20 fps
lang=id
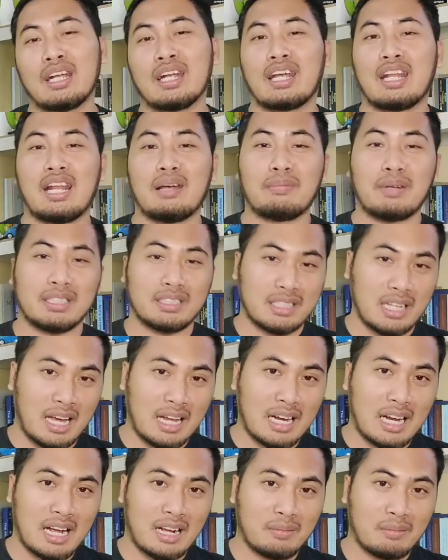Kenapa
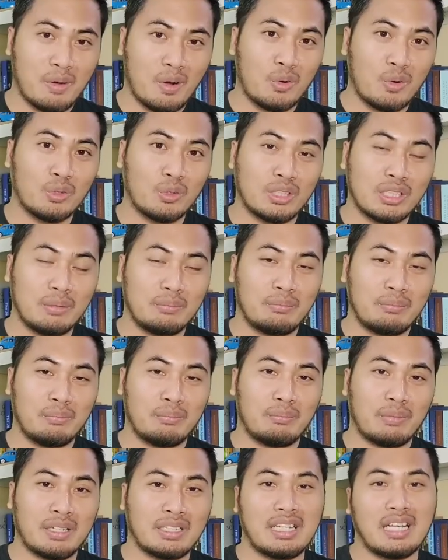sekarang mau ngutip
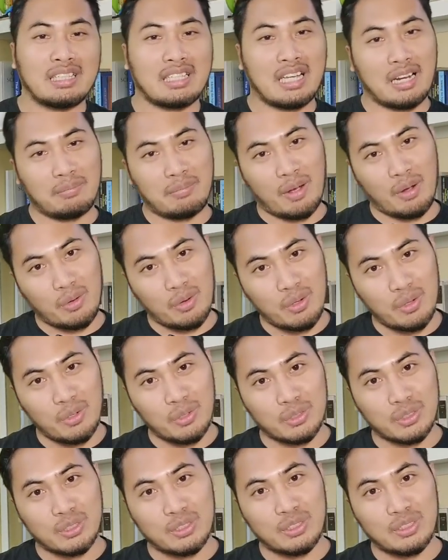pernyataan
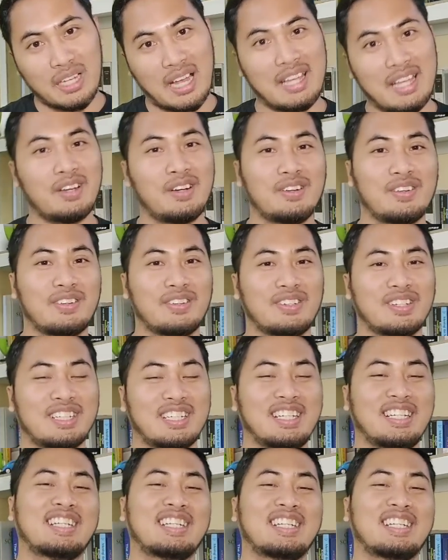Paulus? Ayo,